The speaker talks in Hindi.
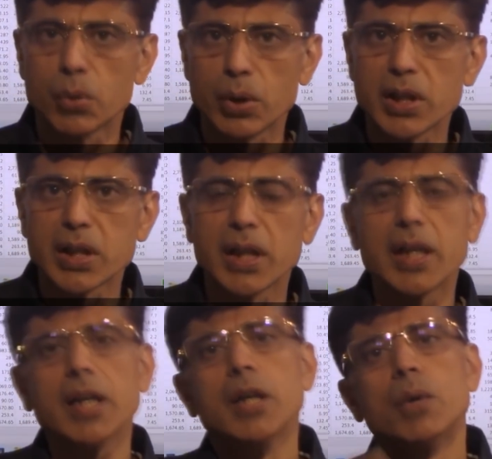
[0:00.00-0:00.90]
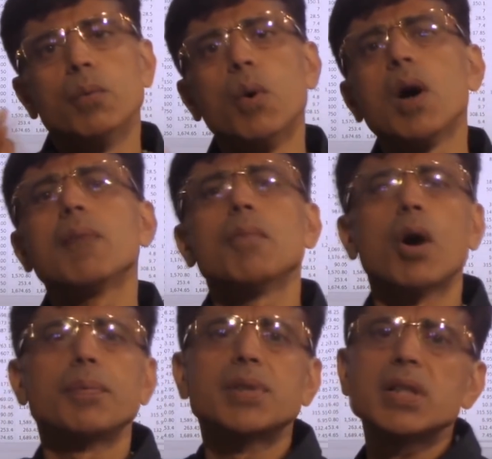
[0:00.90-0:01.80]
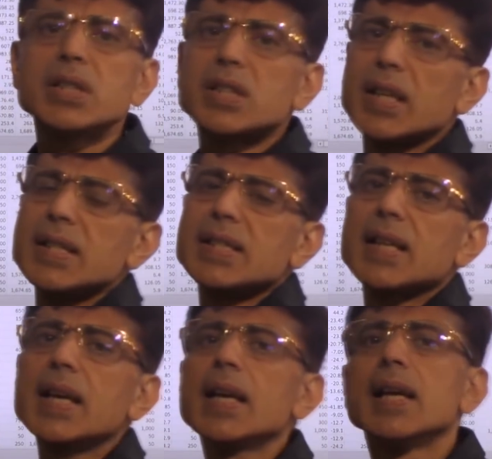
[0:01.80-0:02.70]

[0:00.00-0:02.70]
होने चाहिए वो हम ऑप्शन चेन से